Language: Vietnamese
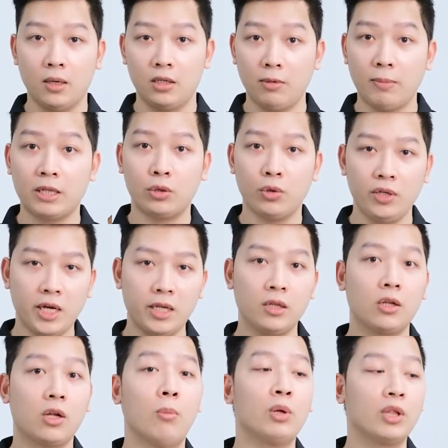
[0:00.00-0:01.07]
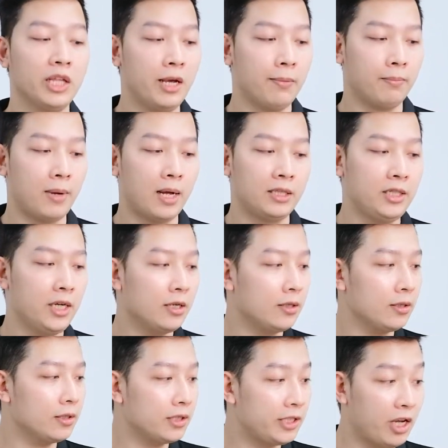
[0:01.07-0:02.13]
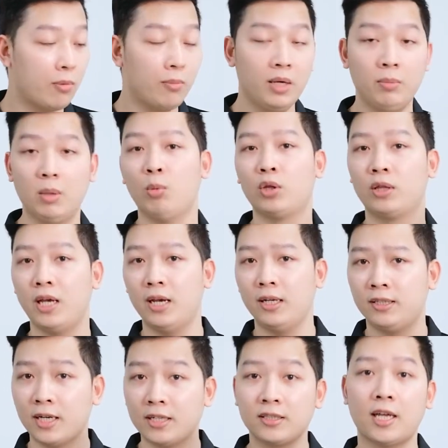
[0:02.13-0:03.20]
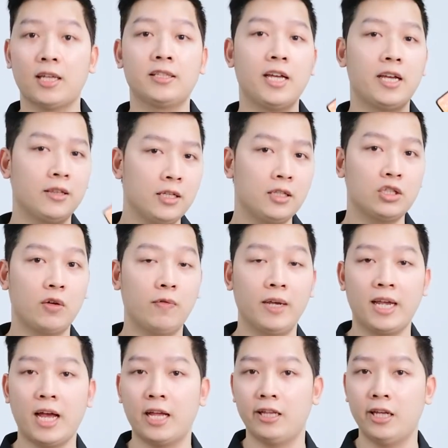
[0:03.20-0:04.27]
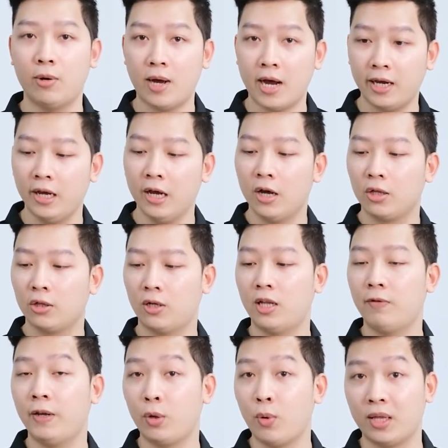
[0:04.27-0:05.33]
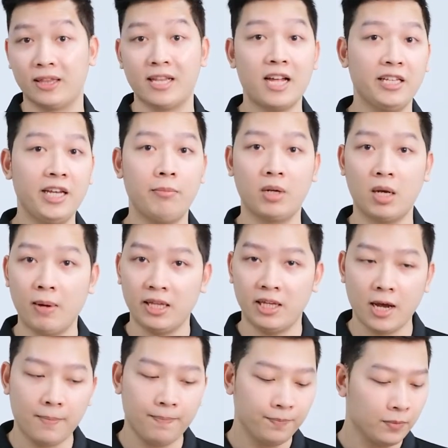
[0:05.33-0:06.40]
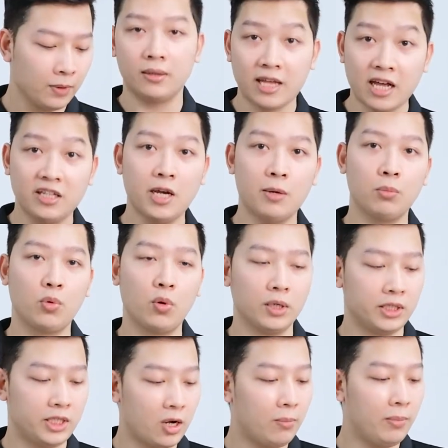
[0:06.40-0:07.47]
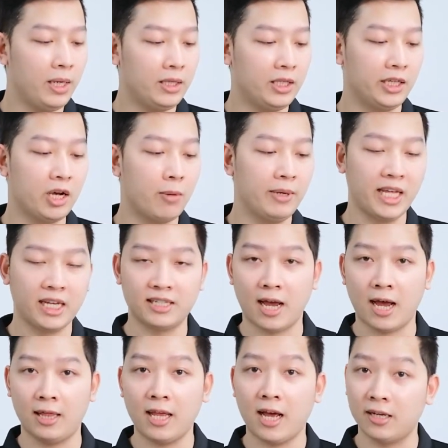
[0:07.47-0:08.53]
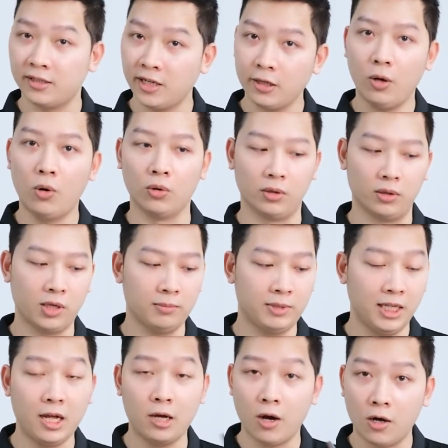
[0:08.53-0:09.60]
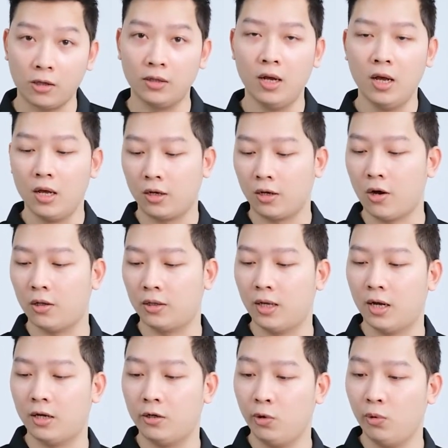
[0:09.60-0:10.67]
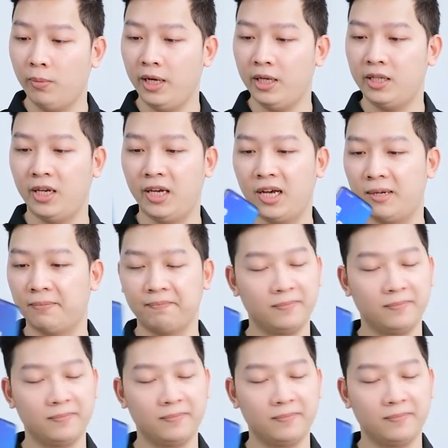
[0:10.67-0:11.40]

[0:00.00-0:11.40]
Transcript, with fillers: nhưng mà tuy nhiên có một điểm mà chiếc Xiaomi 11T chắc chắn sẽ ăn đứt so với cả Neo 2 đó là về khoản đa nhiệm các bạn nhé. Đa nhiệm của Xiaomi thì theo mình đánh giá là rất ổn, thậm chí là ngon. Còn uh, Realme thì uh,